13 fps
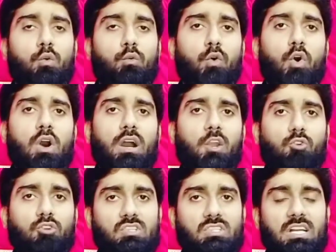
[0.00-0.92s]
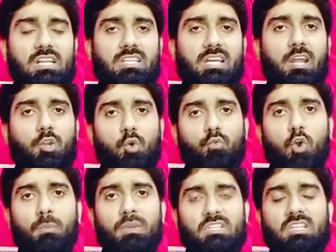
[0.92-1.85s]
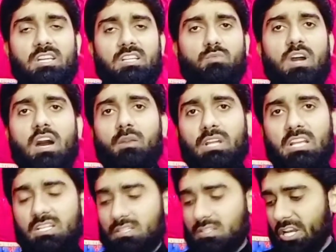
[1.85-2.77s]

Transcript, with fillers: वो अगर कोई सर्च करे तो वो भी सर्च बार के